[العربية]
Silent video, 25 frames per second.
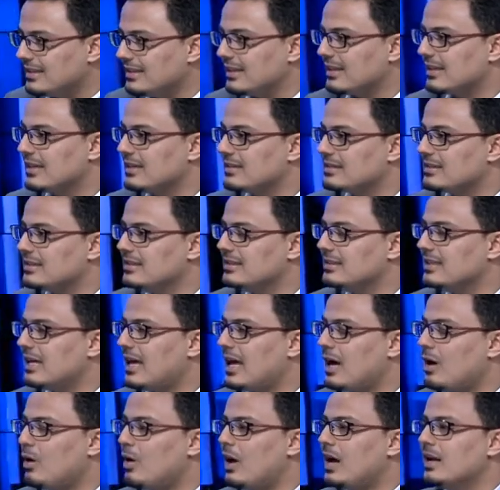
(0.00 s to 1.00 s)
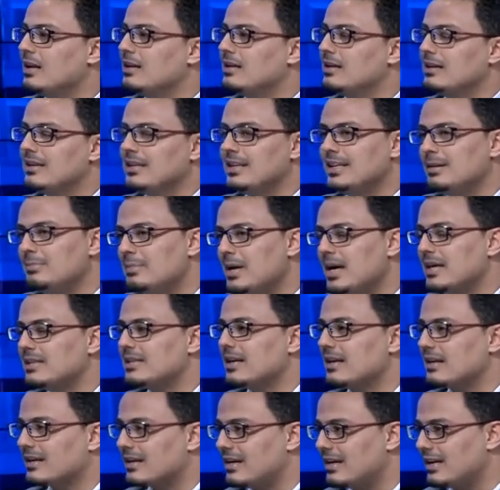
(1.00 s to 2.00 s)
القصيده وعن لماذا
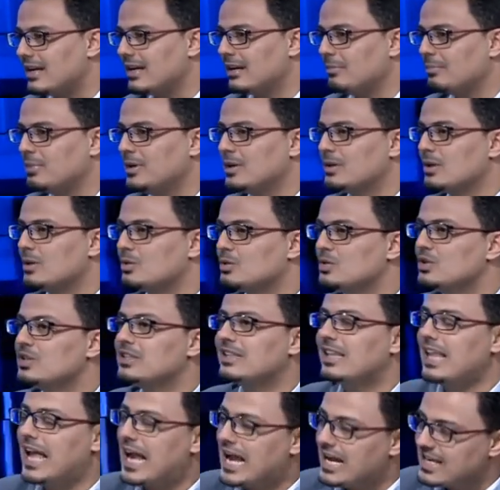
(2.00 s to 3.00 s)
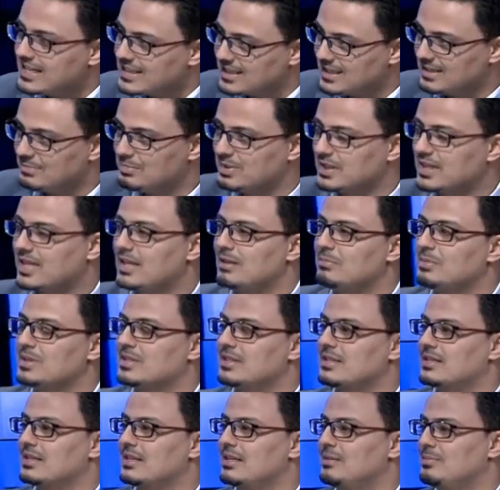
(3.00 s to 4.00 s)
الرايه البيضاء وشنو تعني بكلمه آه
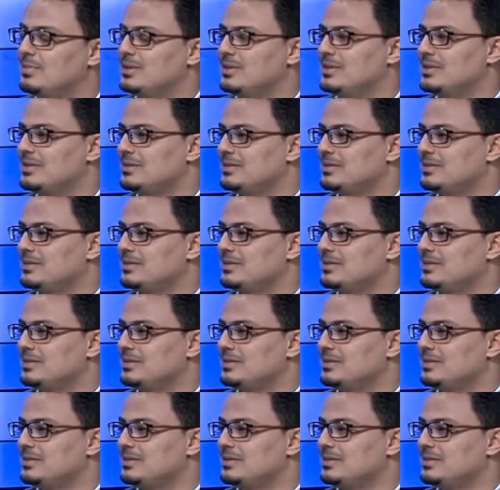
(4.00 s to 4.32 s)
الرايه البيضاء